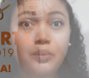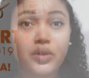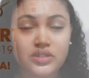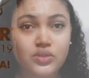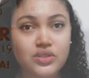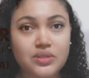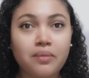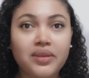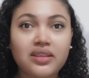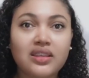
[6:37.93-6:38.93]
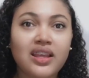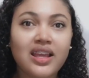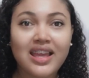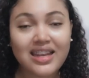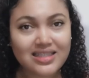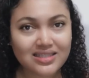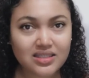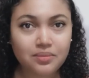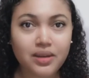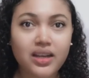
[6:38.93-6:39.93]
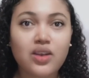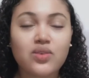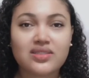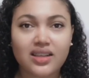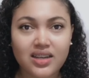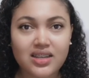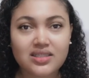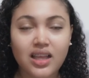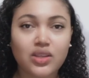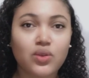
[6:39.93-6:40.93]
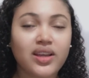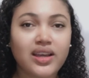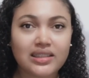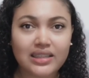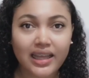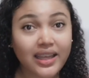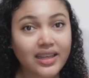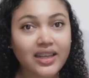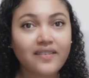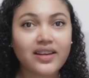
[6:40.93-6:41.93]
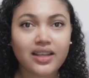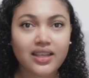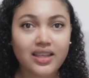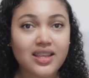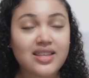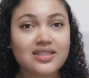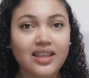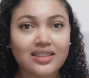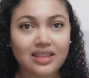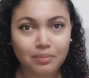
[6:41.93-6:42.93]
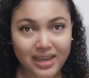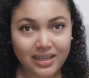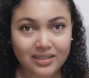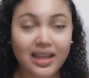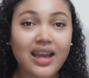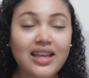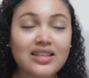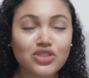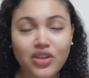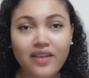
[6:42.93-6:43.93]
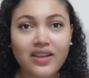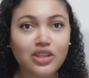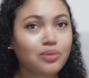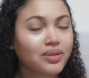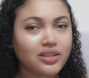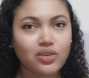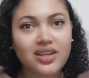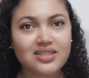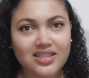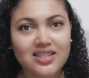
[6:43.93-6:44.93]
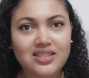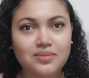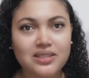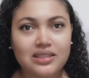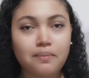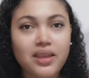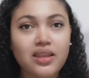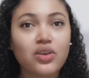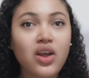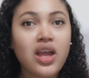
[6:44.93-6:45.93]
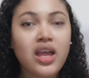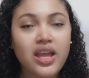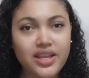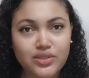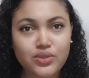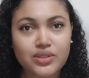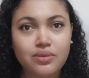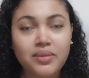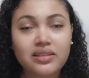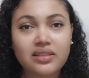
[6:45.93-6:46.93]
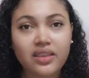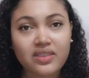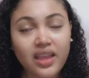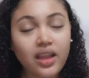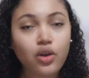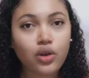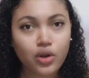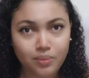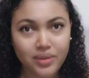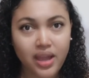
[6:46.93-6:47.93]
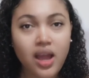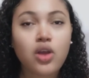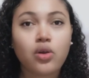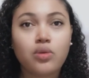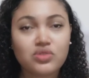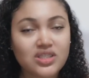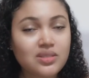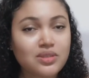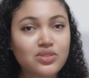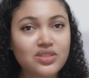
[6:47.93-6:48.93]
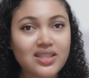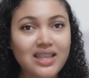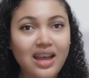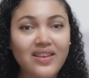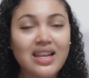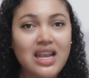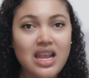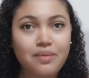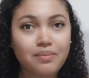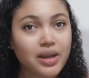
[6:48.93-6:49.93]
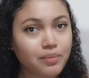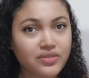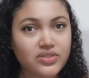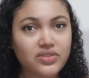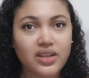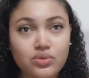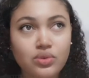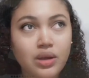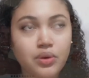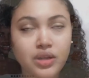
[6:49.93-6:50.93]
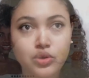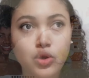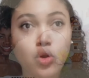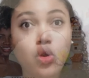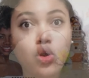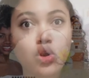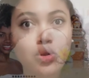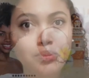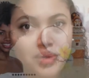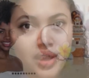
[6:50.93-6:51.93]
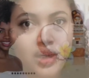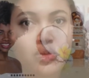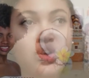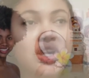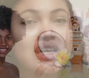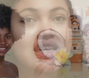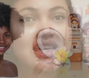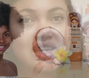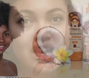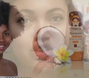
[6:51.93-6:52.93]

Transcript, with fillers: porque exclusivamente en esta semana lo están realizando en Cartagena, Barranquilla y Santa Marta. Estoy hablando para todas las chicas que me están viendo exclusivamente de Colombia. Como muchísimas de ustedes saben, Lemar Profesional es un laboratorio colombiano y